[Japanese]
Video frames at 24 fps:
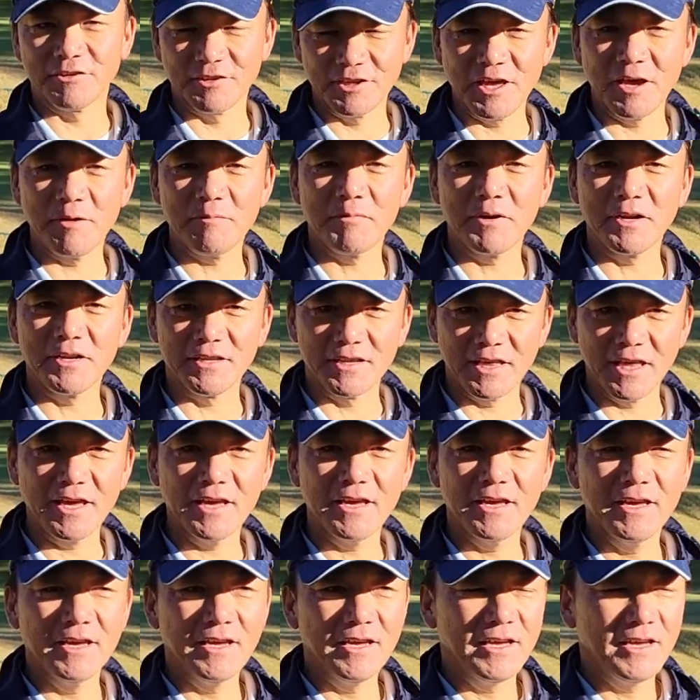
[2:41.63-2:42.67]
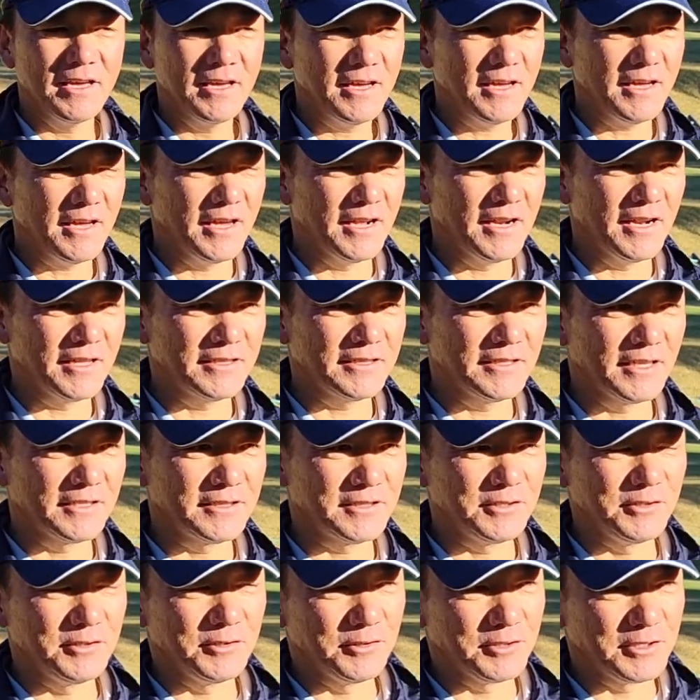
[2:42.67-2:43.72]
ねやっぱりねえランナーっ
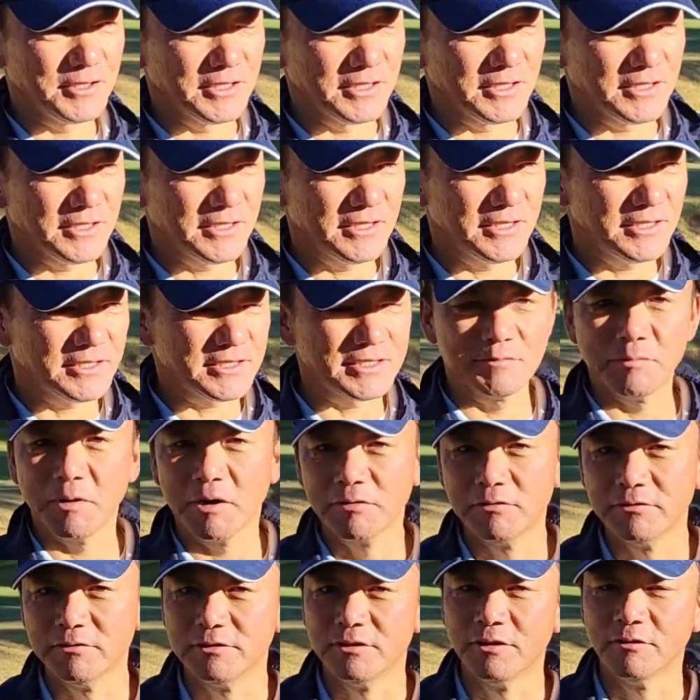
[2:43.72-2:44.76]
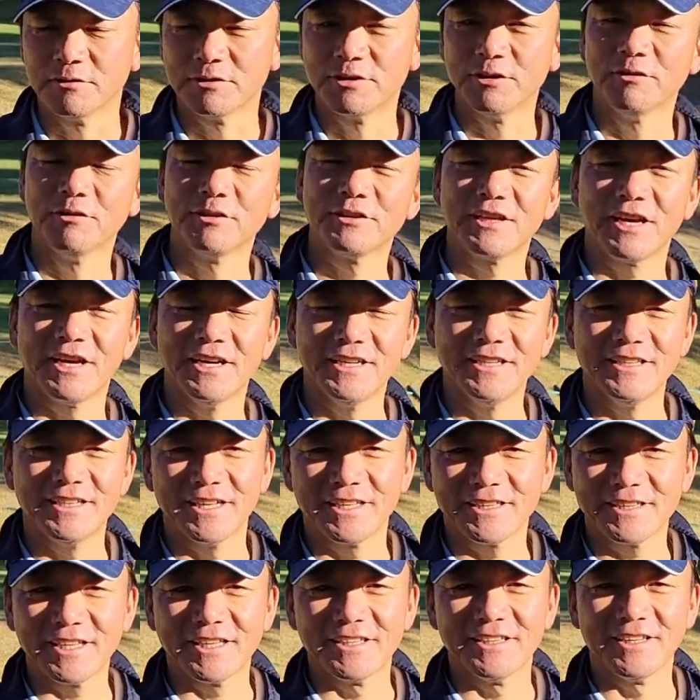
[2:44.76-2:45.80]
ていうより芝生の状態だっ
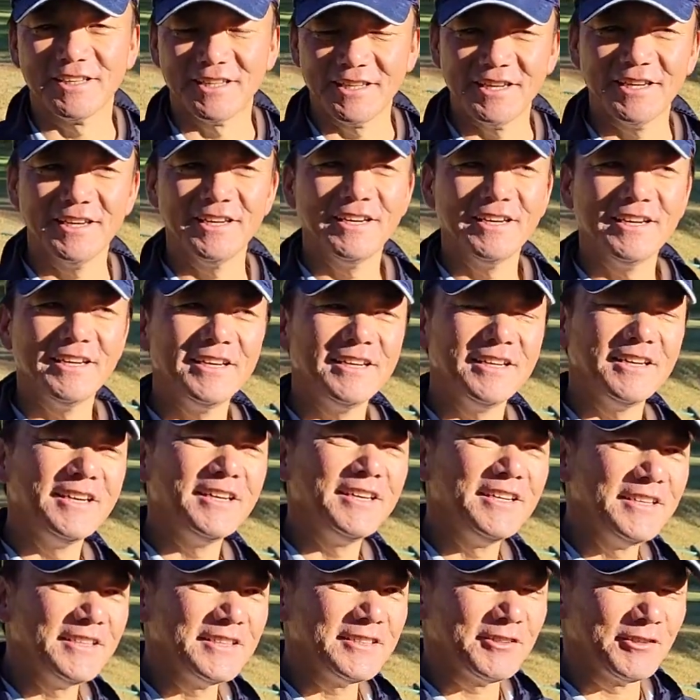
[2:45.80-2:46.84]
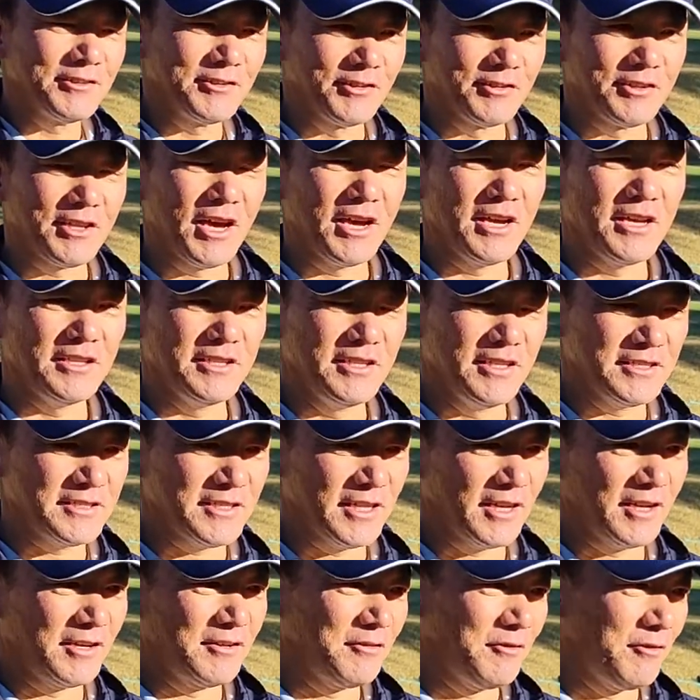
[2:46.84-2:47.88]
たんでねちょっと大変でし
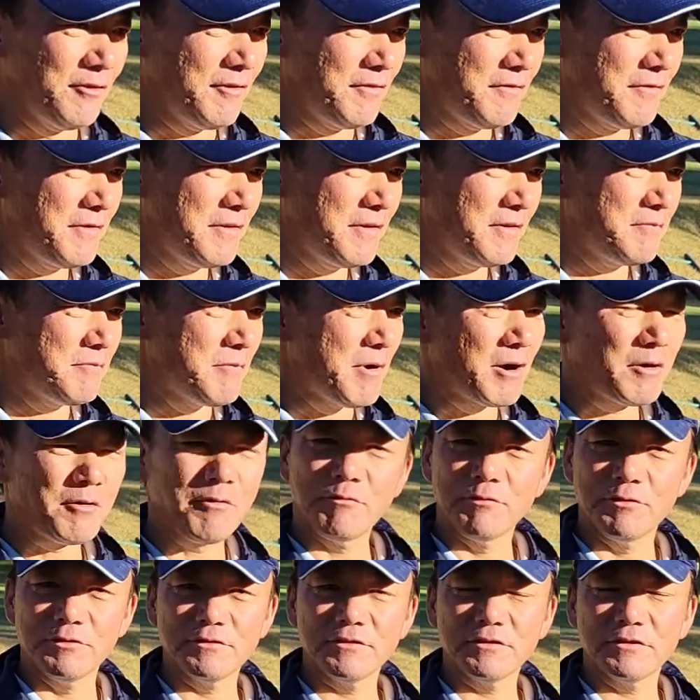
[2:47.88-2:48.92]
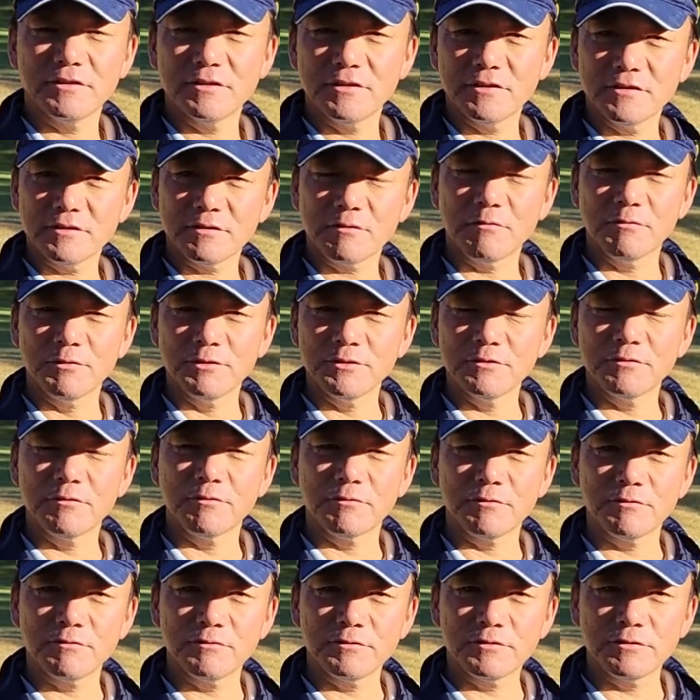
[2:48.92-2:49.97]
たけど、まあ、こういうこういう
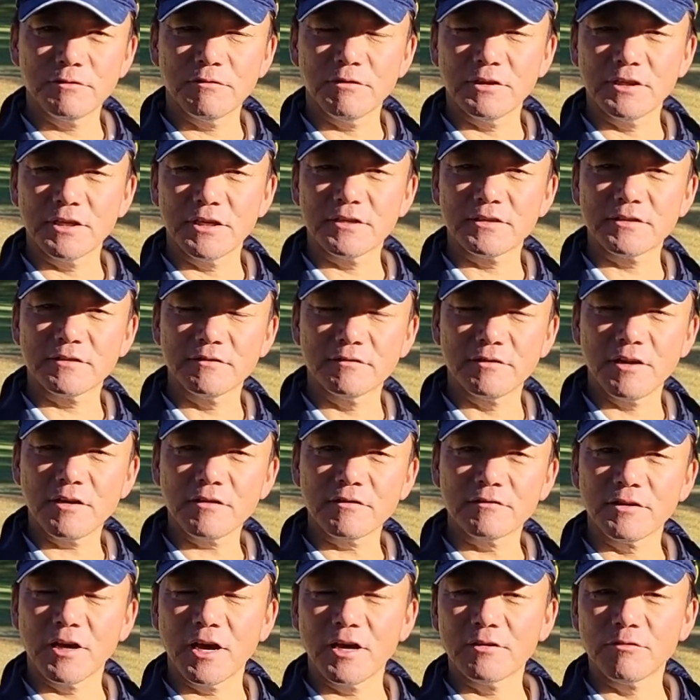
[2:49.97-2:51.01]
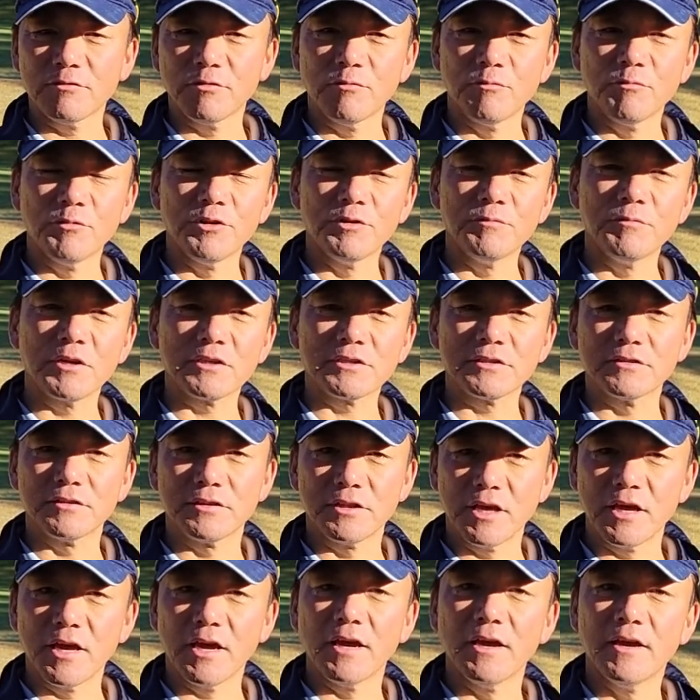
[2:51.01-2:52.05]
ゴルフ場はね少なくないと思いますん
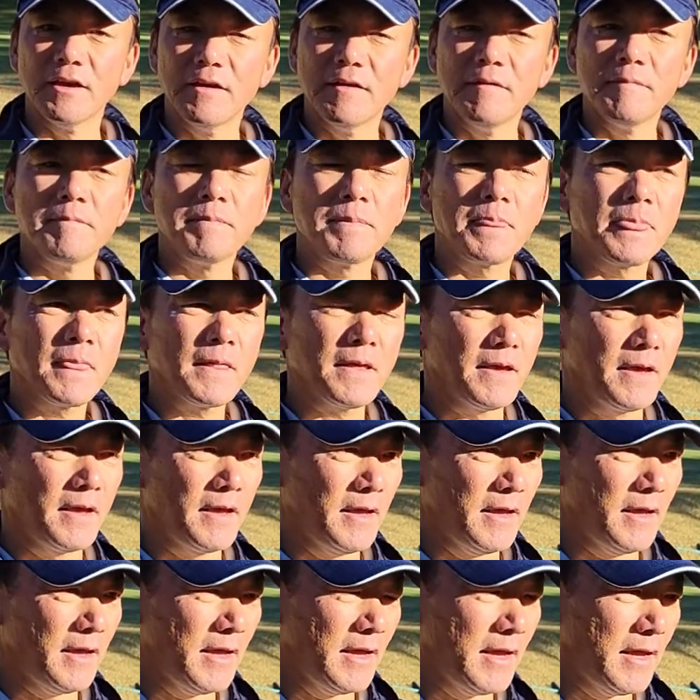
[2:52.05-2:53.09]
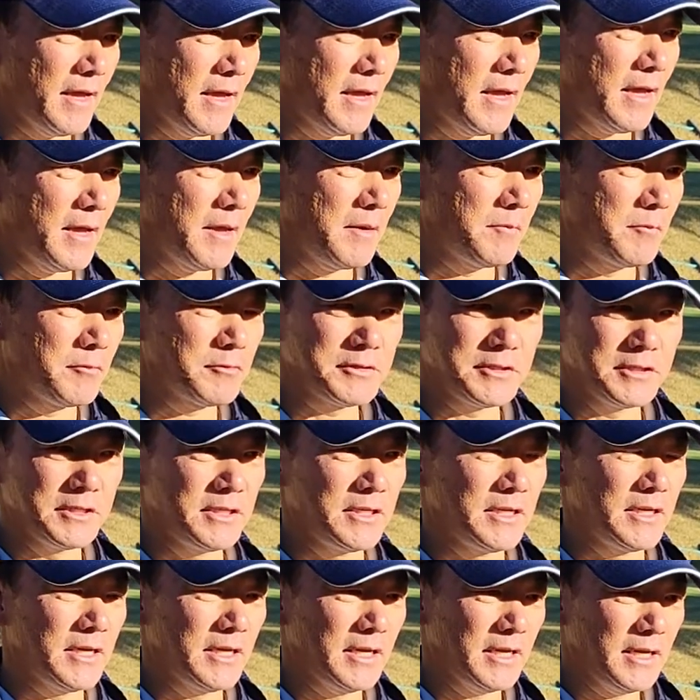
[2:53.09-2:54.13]
で、えー、もし、
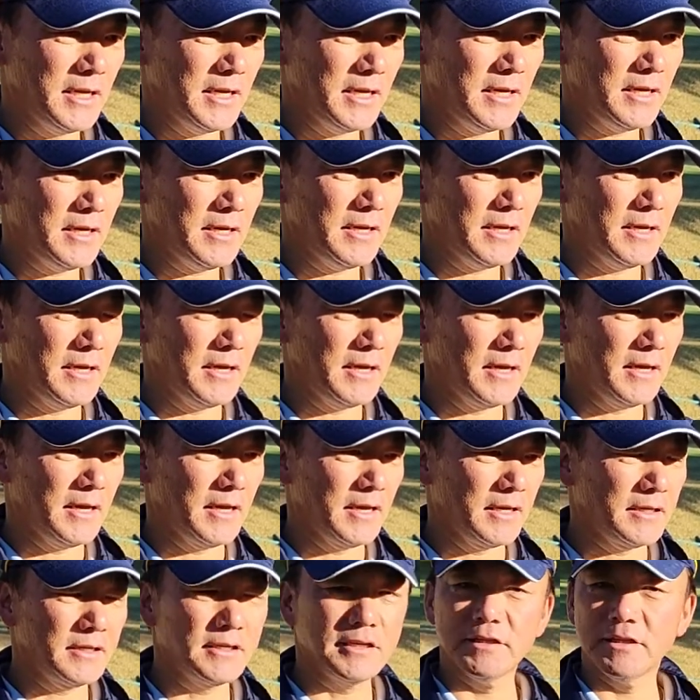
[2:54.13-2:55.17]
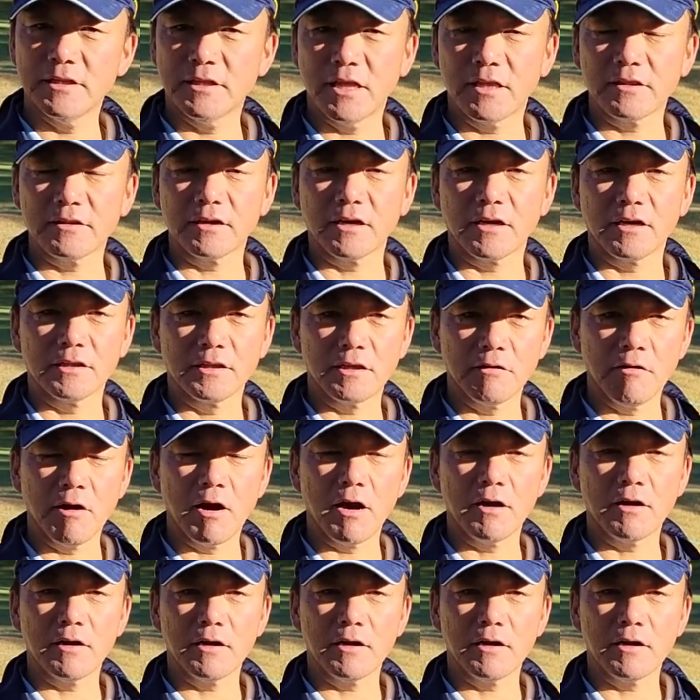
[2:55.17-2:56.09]
えー、気になった方は